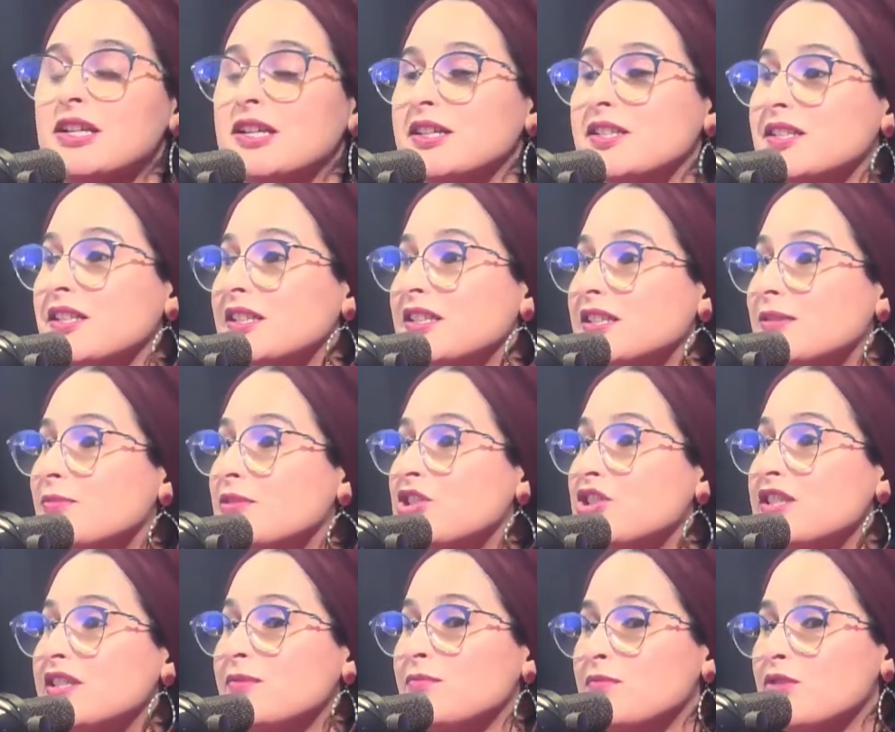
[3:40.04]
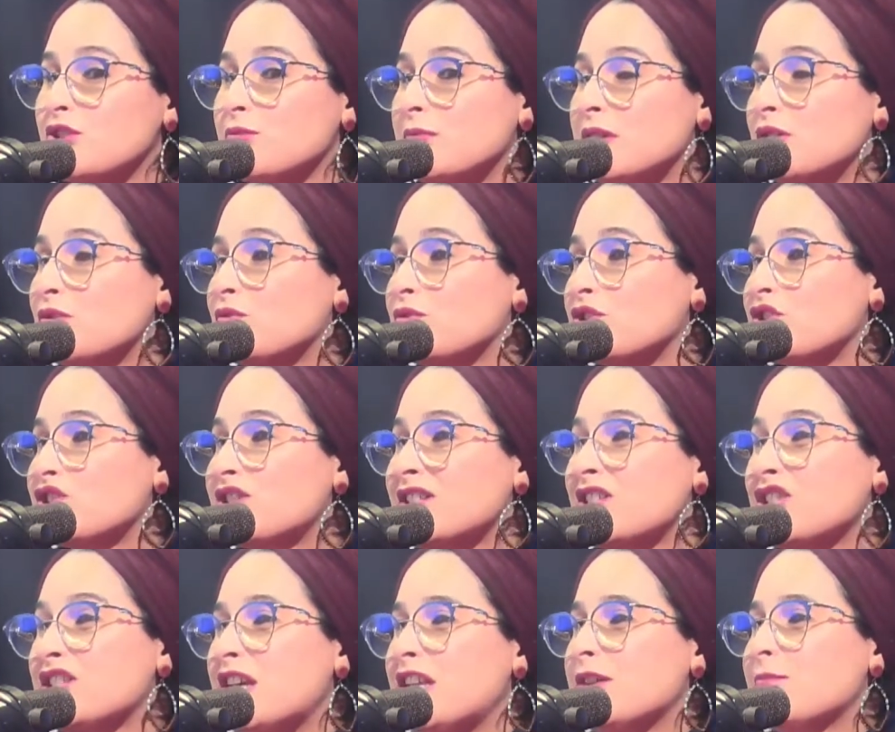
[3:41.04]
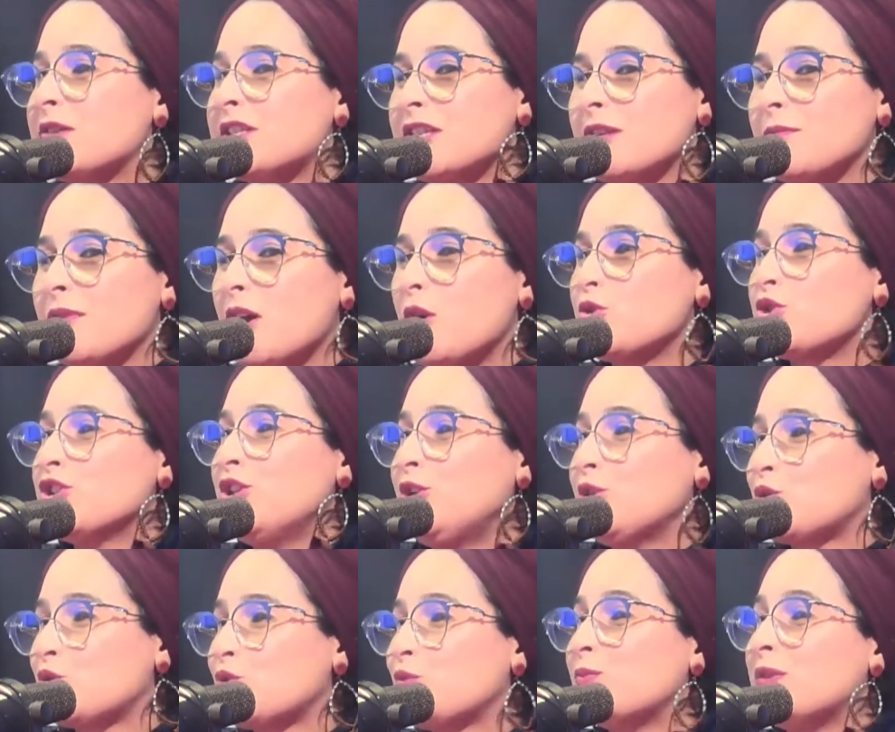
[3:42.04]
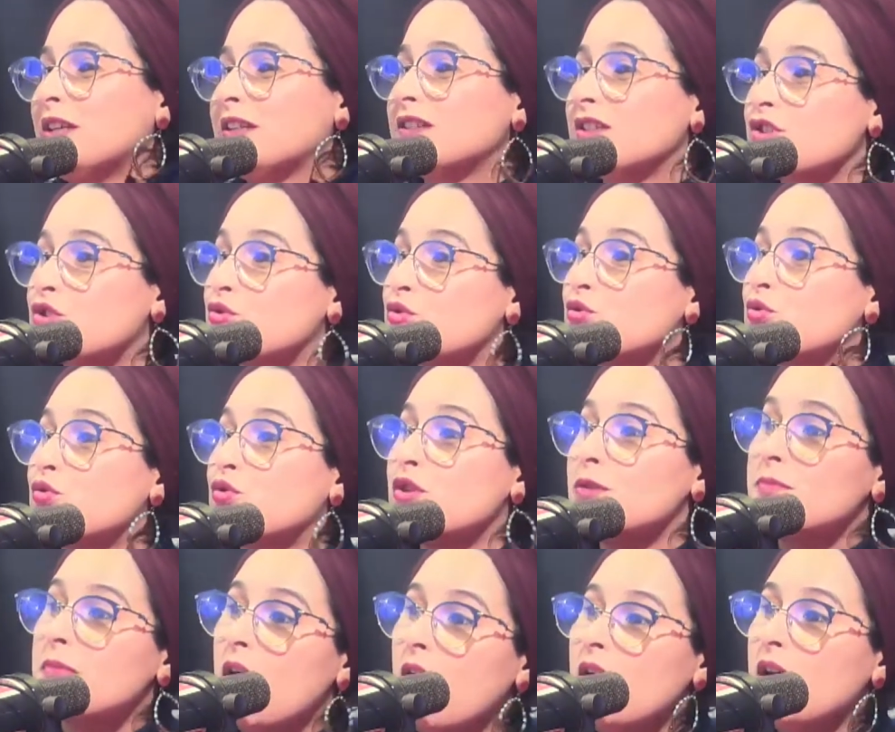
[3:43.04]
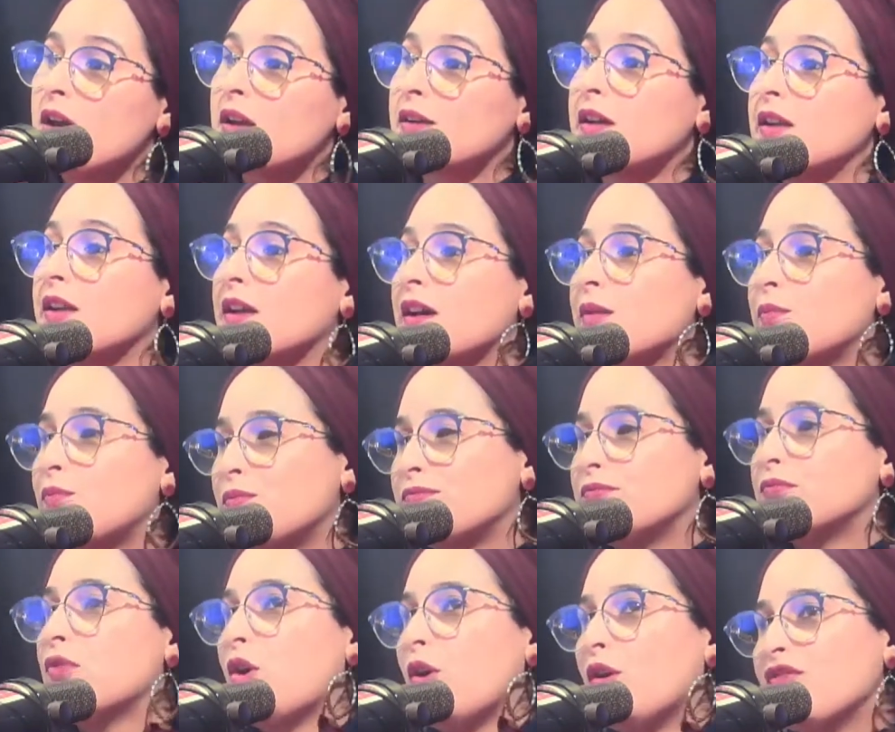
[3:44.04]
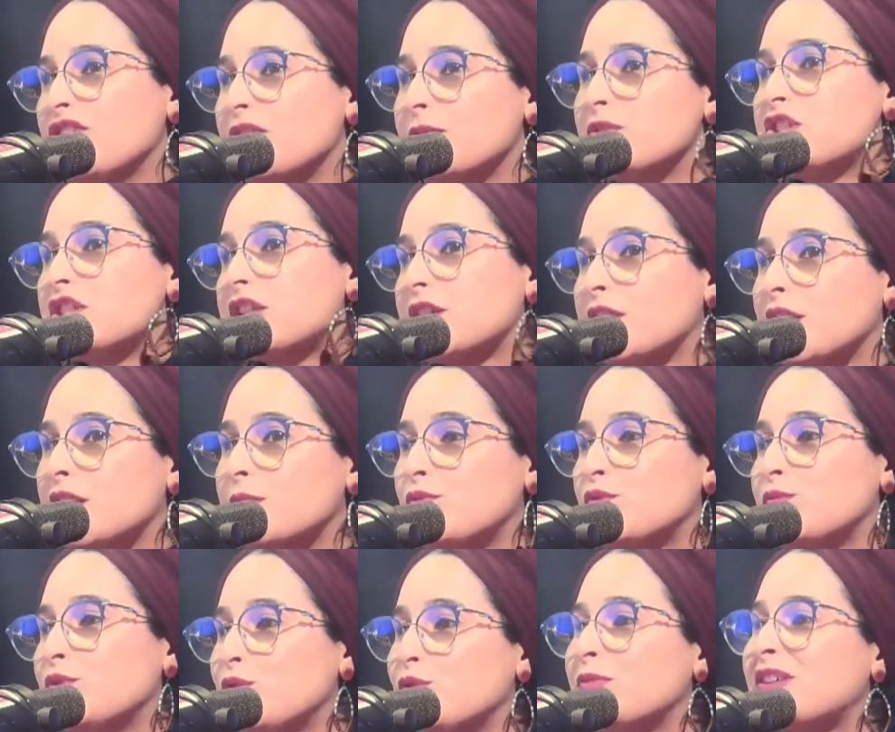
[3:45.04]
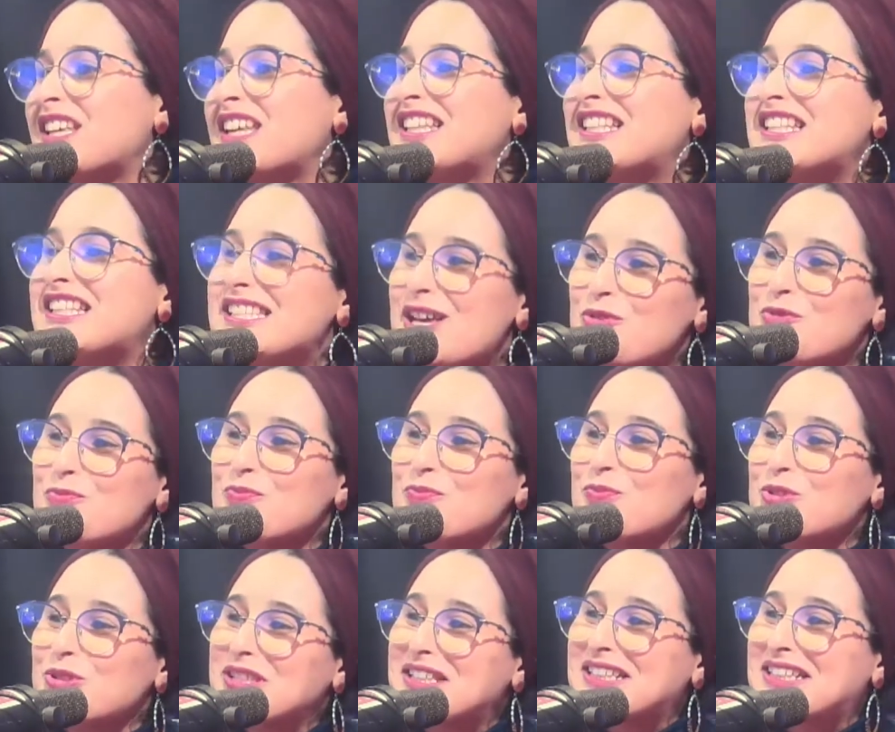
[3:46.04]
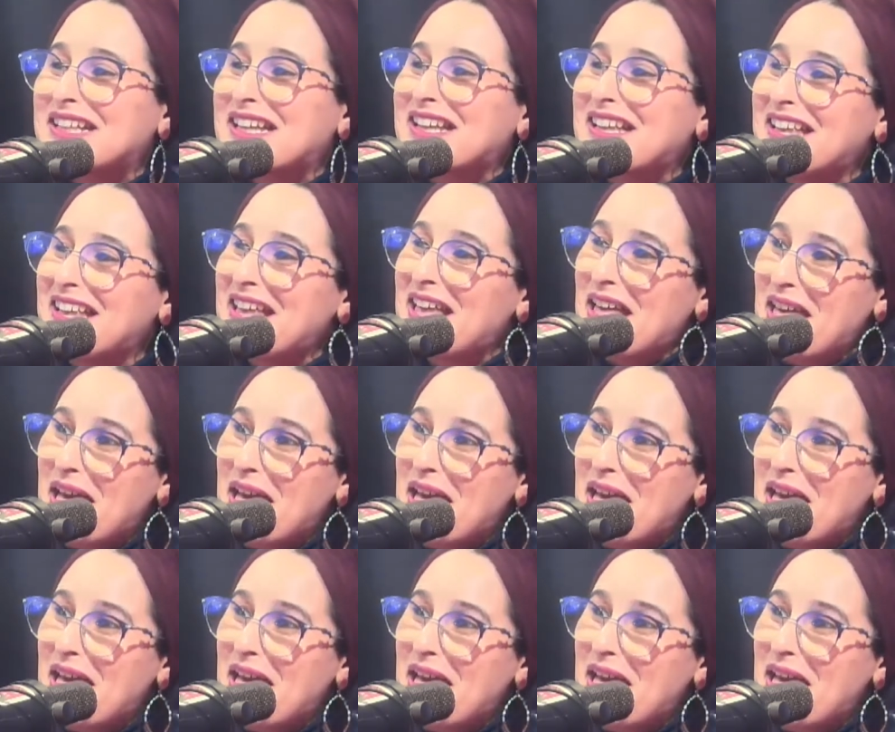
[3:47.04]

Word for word: كترطب الجسم باش ما يكونش ساش لان ما تنبقاوش نحسوا بالعطش ديو كل ما كنهرب enfin ماشي كنهربوا منه ما كنساو هو تنساو